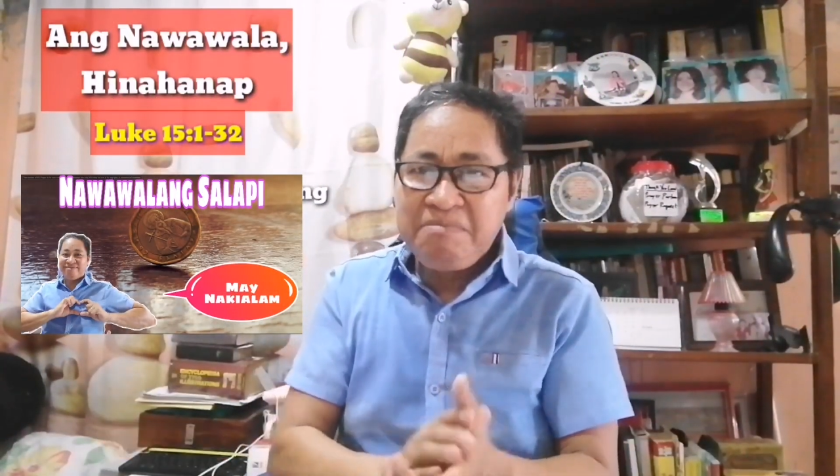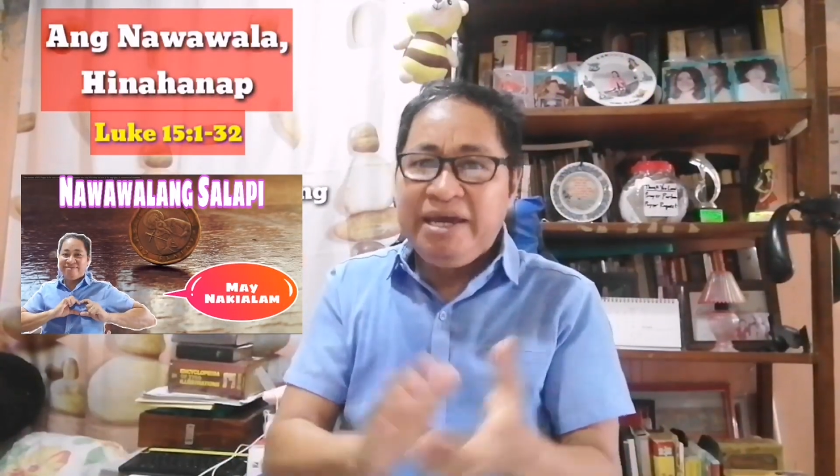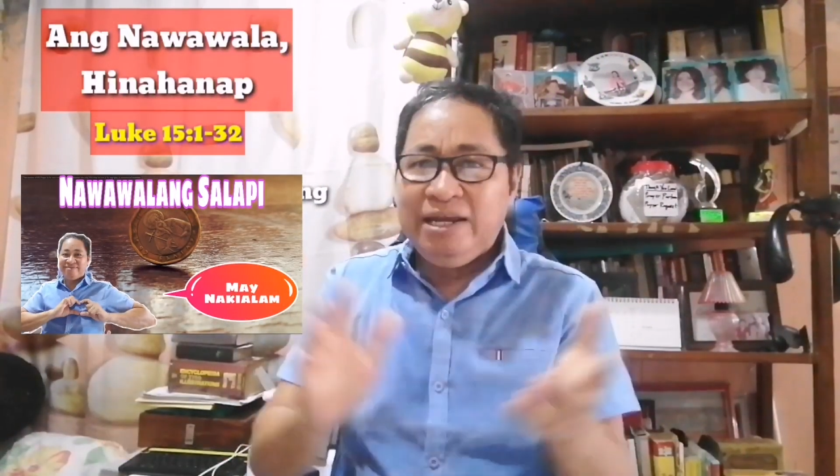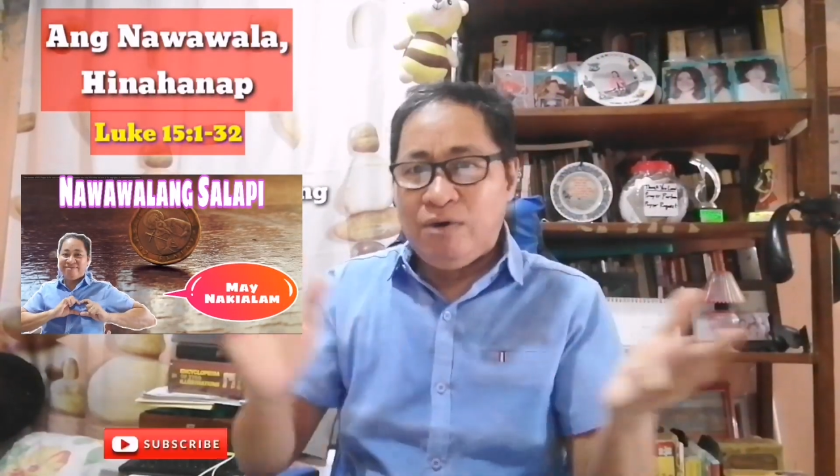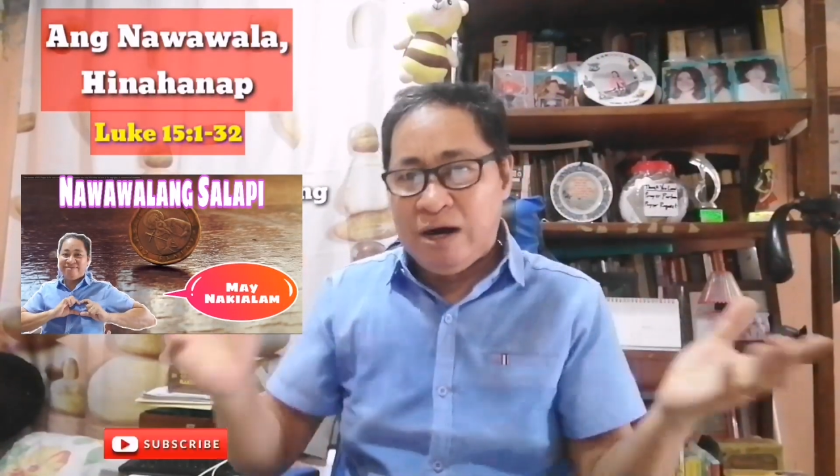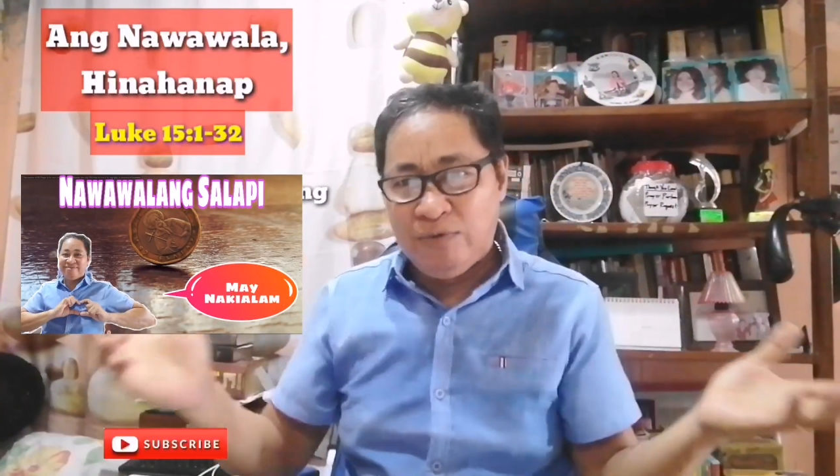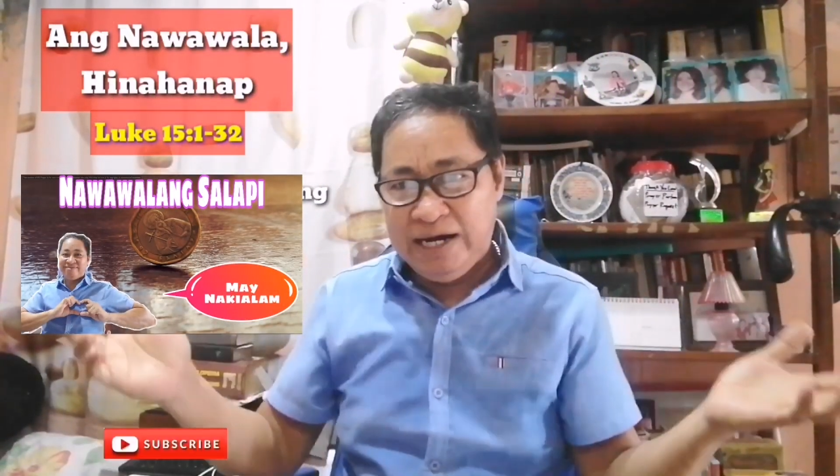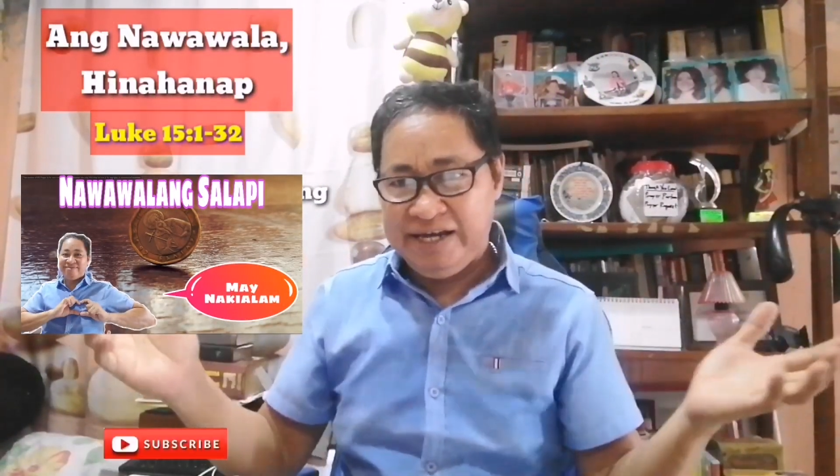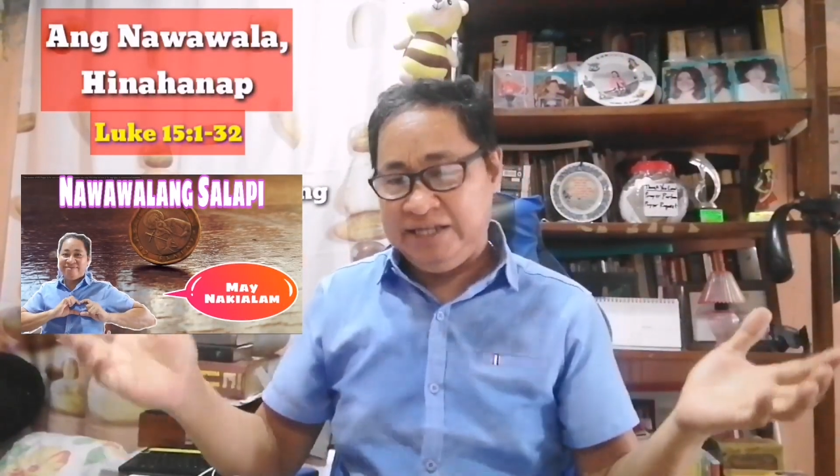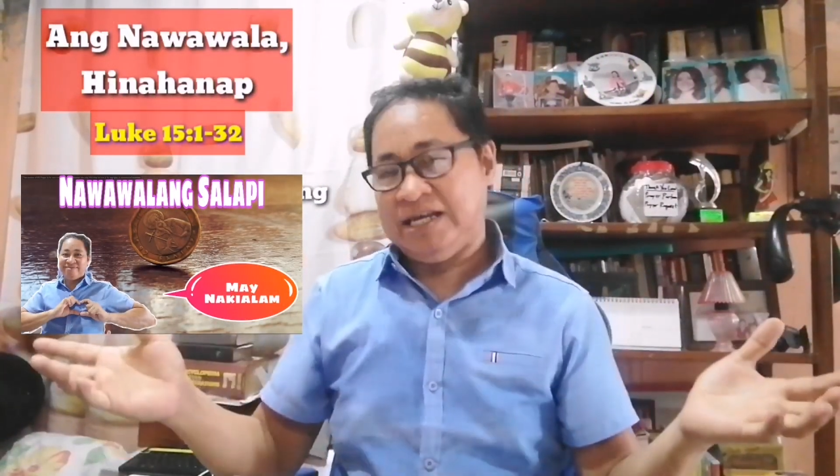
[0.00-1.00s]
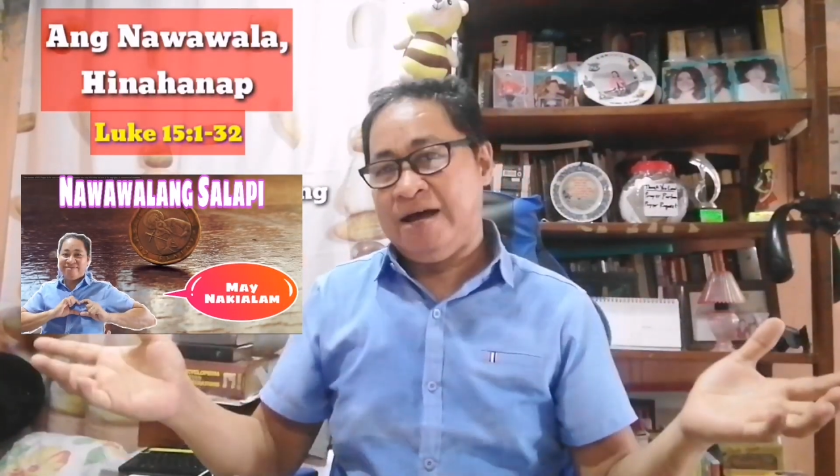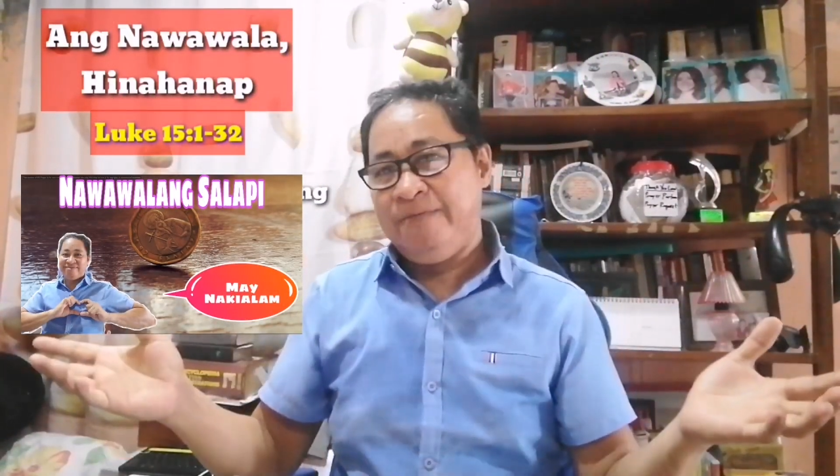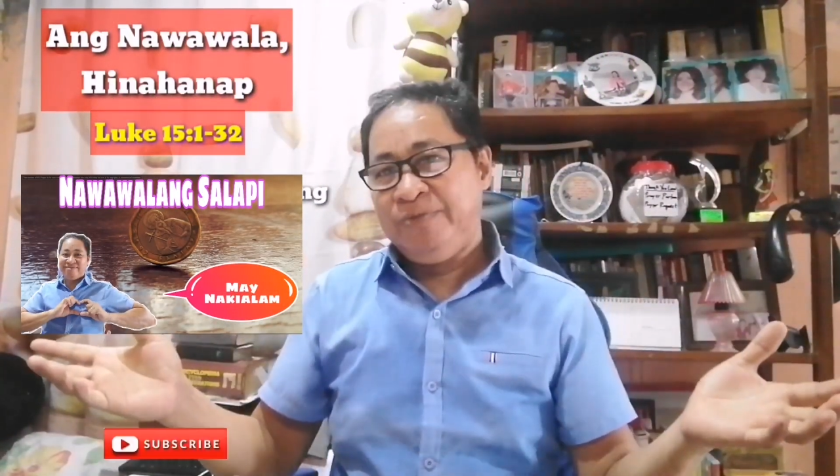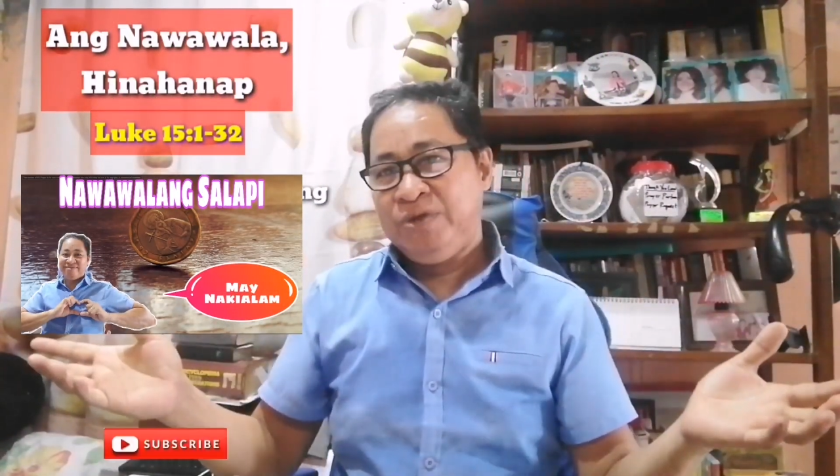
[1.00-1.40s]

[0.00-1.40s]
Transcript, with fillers: may nawawalang isa.